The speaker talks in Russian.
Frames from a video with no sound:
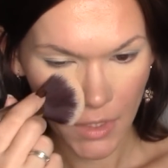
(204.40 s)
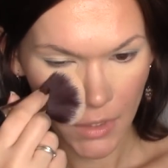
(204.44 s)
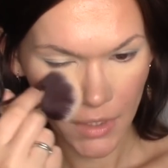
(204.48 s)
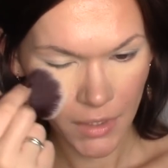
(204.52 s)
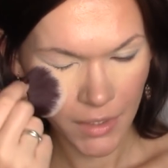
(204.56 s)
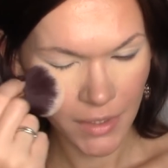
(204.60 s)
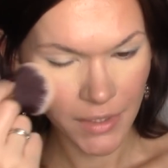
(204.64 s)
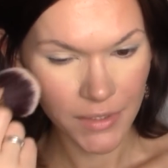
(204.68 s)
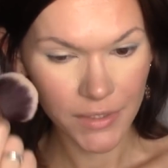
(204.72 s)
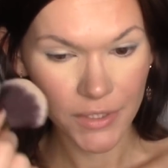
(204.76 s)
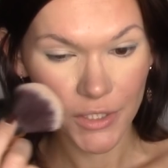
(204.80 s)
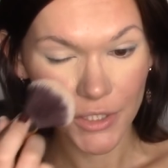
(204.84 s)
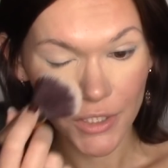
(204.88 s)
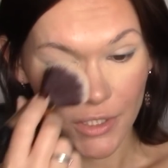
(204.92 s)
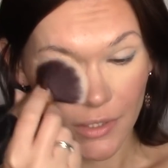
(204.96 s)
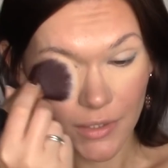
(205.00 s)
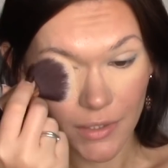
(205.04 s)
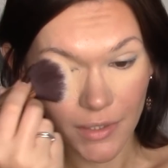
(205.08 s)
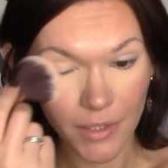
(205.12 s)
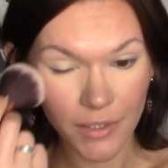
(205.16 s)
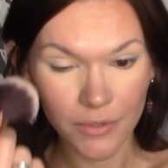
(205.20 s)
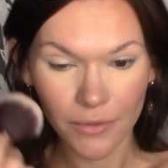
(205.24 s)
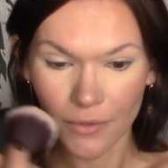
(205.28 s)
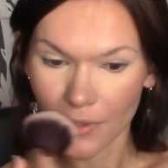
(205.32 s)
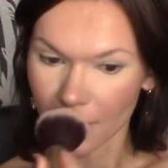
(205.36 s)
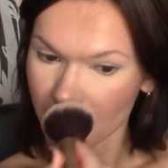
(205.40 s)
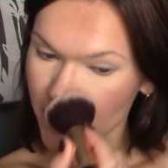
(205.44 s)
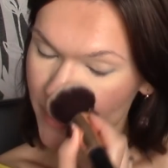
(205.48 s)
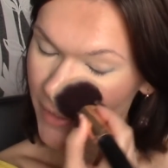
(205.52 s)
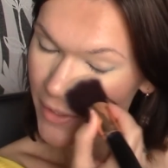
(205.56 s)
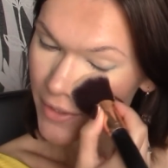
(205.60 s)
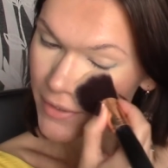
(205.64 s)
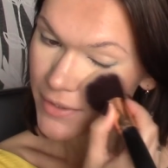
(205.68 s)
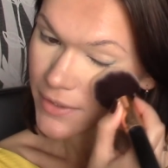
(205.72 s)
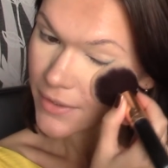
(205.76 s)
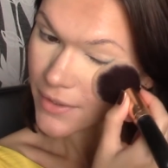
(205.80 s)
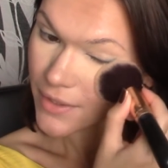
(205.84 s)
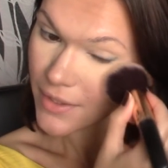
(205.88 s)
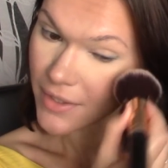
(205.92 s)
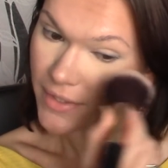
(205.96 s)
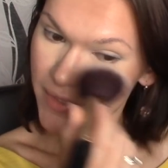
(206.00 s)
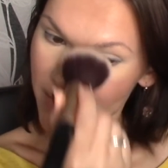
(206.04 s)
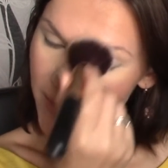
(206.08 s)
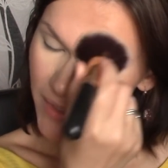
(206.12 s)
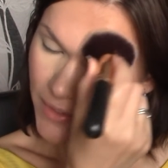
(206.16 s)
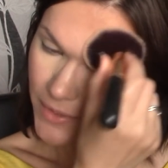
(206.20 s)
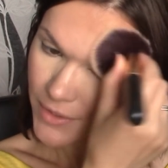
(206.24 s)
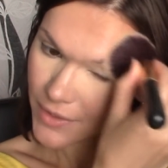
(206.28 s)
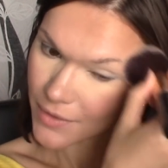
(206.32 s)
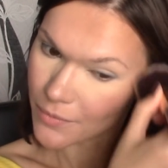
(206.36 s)
кисточкой, на которой остались
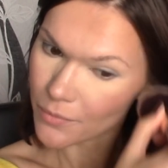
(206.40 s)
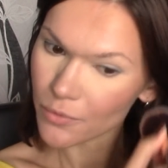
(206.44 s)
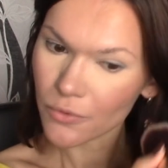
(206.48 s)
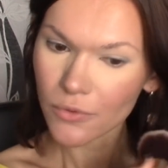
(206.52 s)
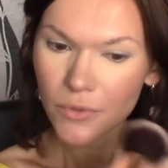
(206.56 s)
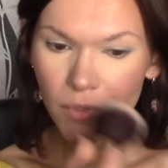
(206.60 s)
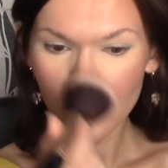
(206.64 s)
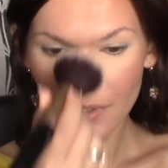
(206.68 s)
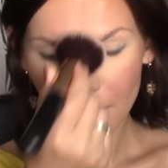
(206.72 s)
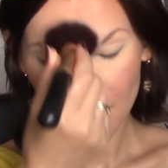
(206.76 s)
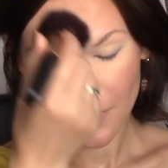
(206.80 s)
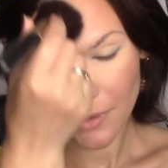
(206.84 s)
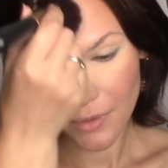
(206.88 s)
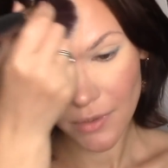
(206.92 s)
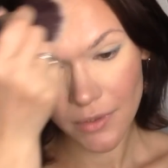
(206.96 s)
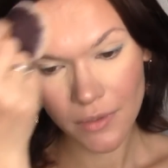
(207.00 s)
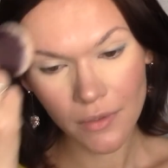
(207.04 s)
остатки пудры.